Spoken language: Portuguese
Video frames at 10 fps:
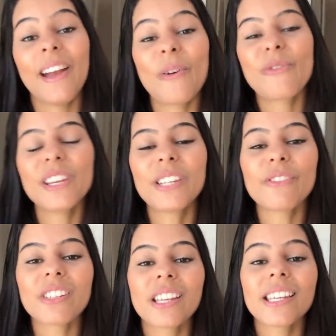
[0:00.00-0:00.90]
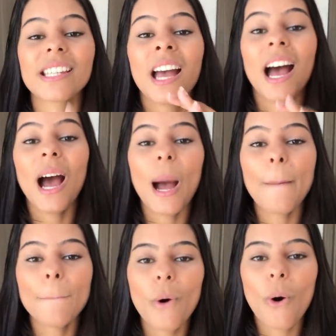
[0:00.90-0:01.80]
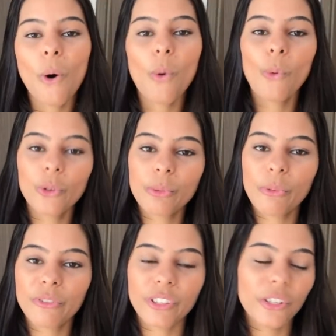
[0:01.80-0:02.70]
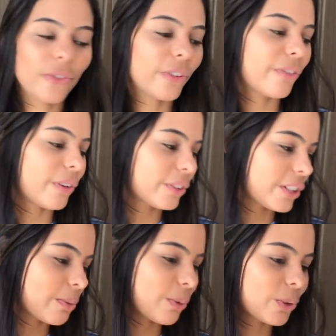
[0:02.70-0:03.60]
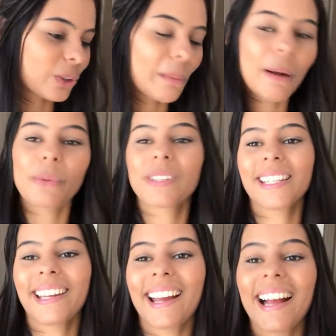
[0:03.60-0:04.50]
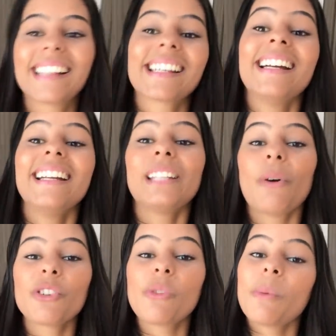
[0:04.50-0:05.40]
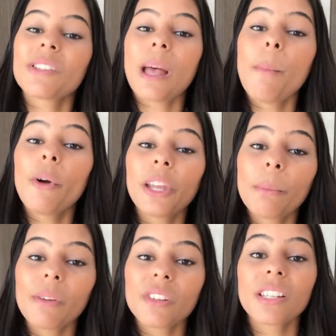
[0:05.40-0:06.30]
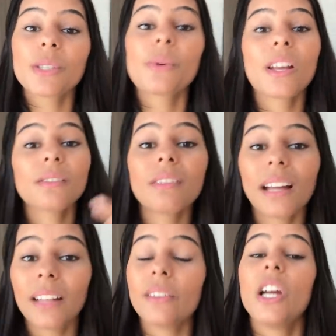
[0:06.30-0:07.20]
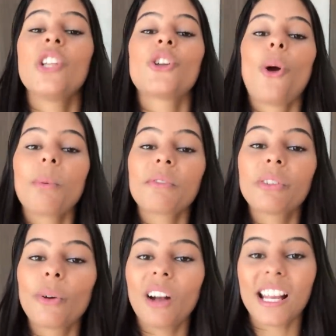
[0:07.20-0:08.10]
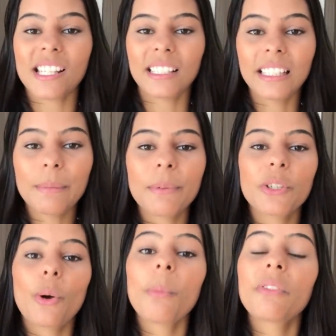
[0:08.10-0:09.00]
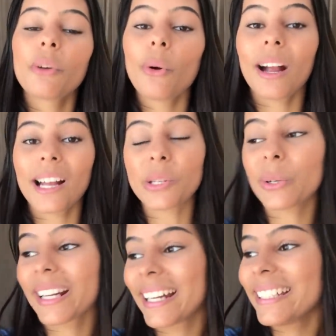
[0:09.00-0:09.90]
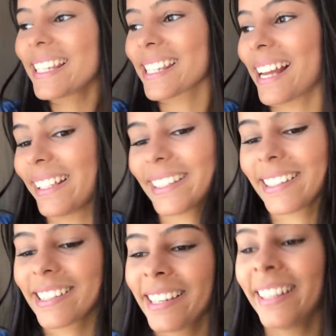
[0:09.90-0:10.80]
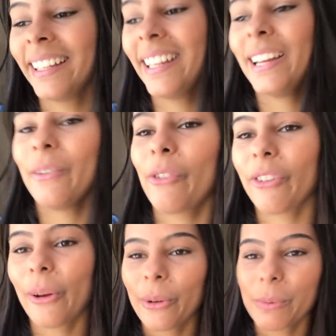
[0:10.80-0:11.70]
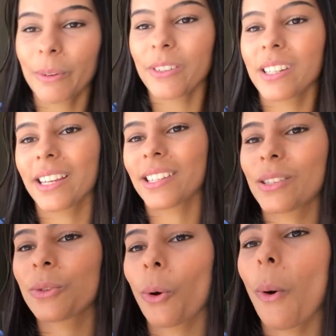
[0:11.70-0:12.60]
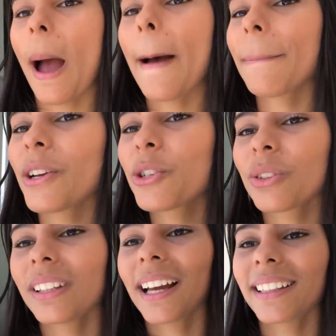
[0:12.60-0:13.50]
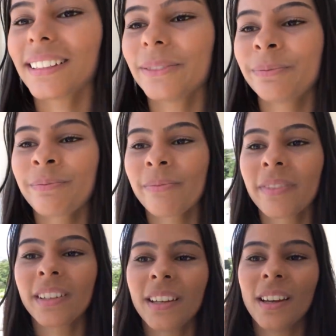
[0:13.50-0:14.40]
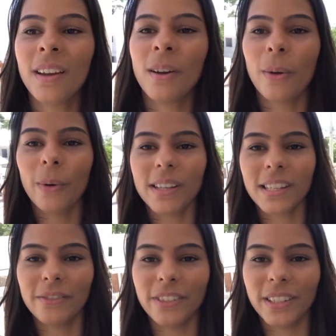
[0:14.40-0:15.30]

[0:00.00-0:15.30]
Eu vi que vocês amou o último vídeo, que foi onde a gente mostrou a bagunça aqui em casa. Então hoje eu vou mostrar um pouquinho pra vocês do resultado, de como ficou a casa limpa, de como ficou a casa organizada, gente. Vou falar uma coisa pra vocês, estou apaixonada com essa